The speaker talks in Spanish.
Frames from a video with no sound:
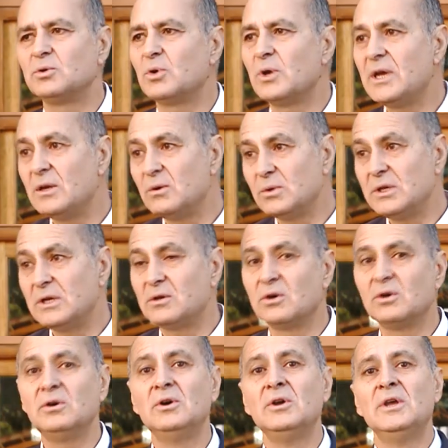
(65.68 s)
no es el
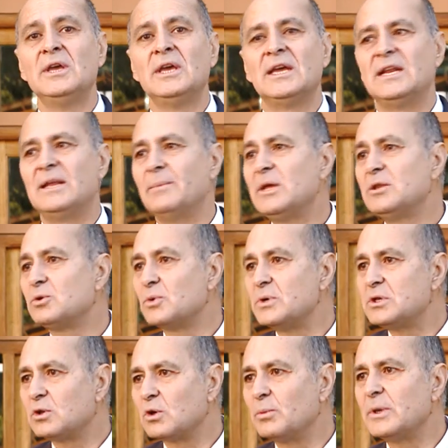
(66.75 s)
único elemento o
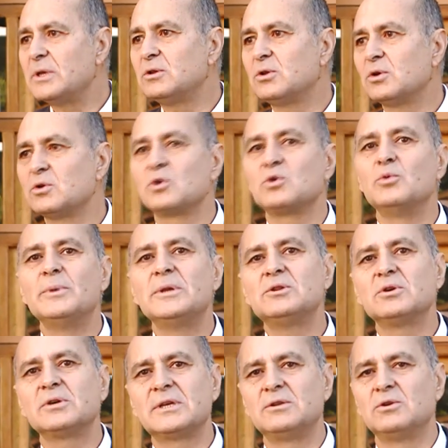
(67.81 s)
instrumento o
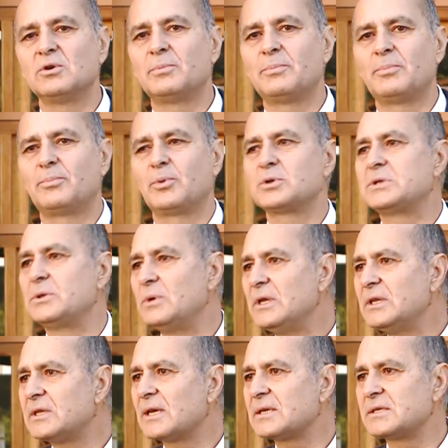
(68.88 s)
documento que nos
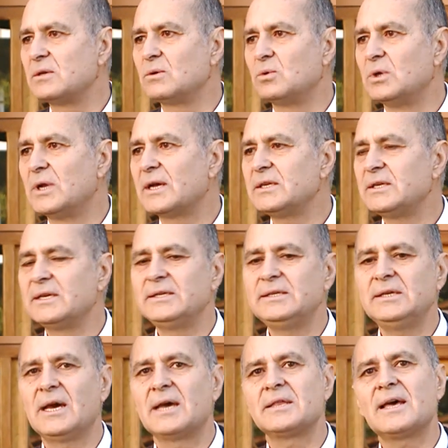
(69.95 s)
posibilita circular
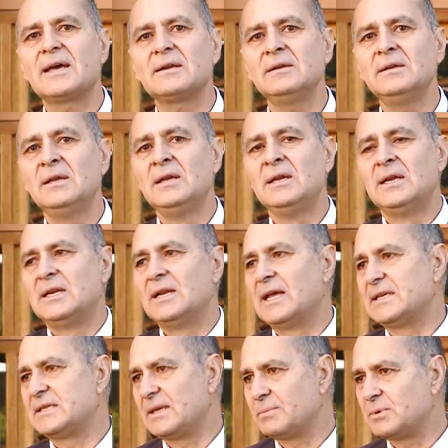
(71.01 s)
y a dar la
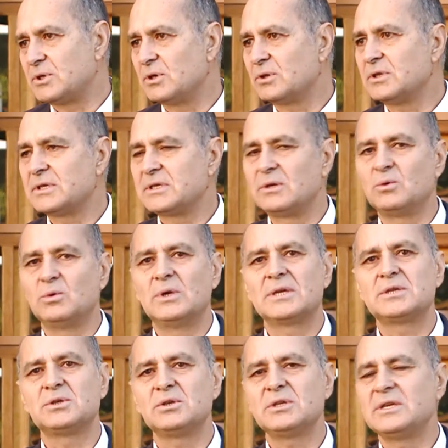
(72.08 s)
excepción de
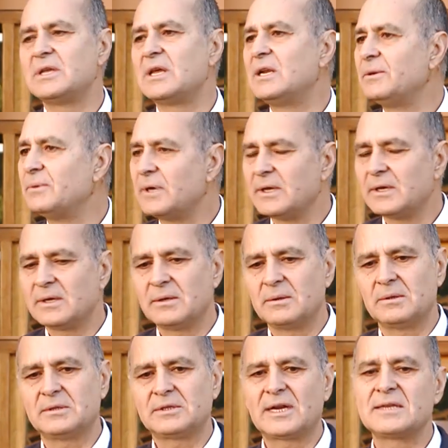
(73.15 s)
circulación y de libre
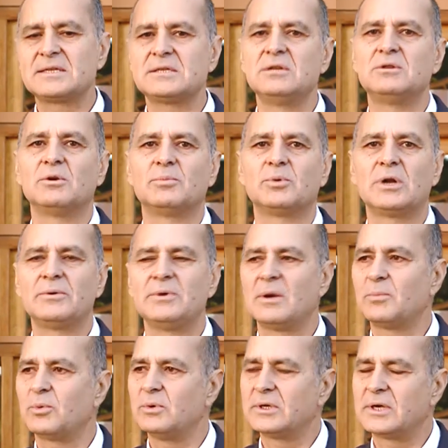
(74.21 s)
tránsito por la vía
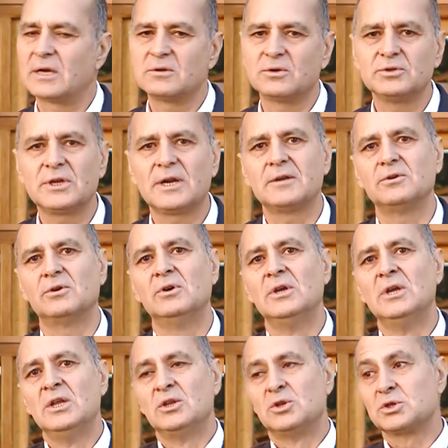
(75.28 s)
pública. Al contrario,
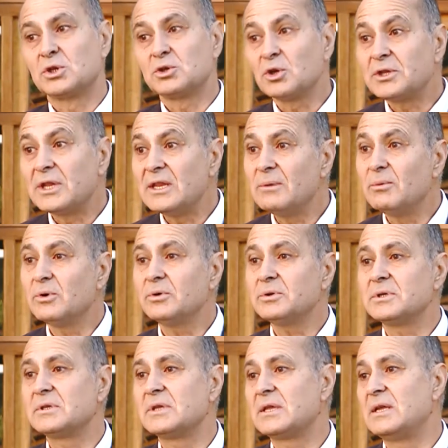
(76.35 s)
nosotros
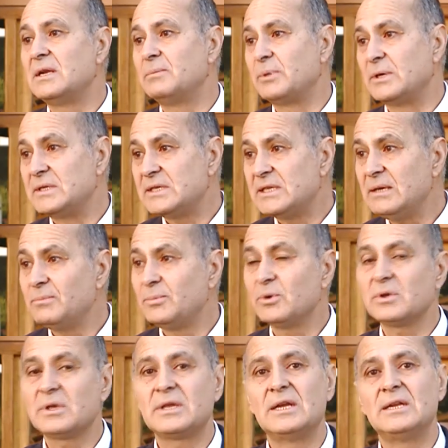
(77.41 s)
tenemos desde el
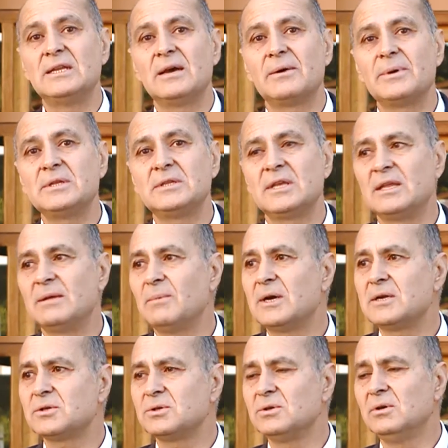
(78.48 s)
principio, desde el día 20 de
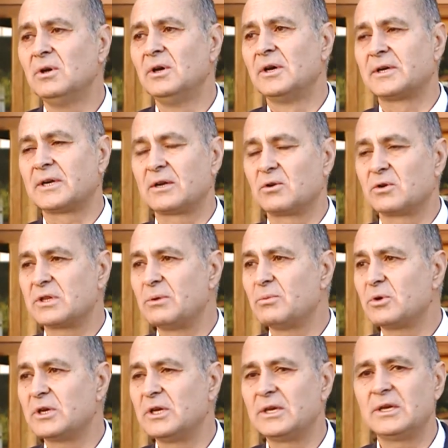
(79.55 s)
marzo,
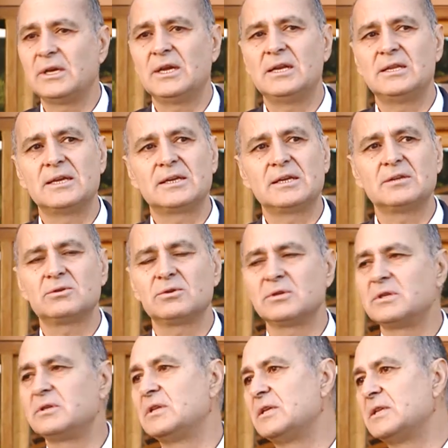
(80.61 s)
recordemos que el decreto
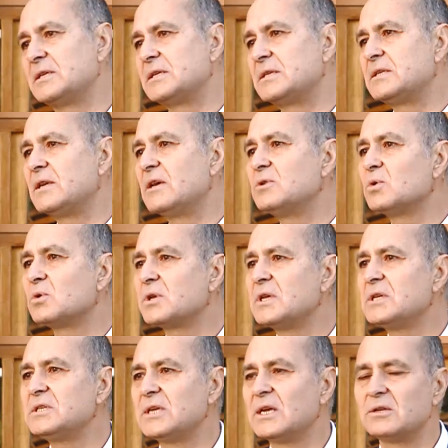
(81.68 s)
de necesidad y
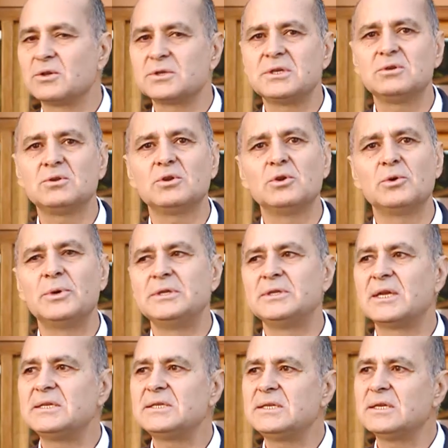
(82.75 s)
urgencia, el
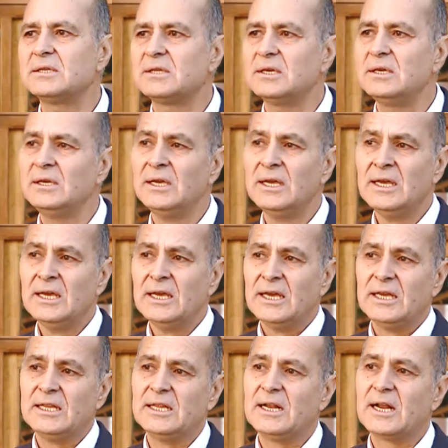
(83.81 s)
297,
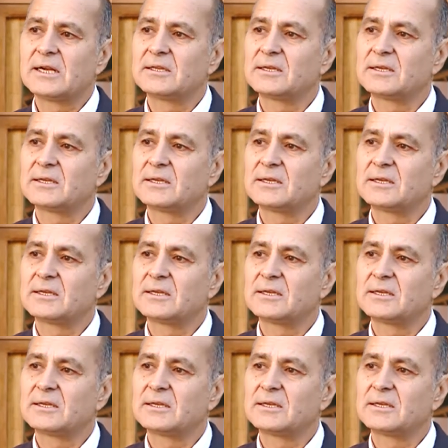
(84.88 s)
en el,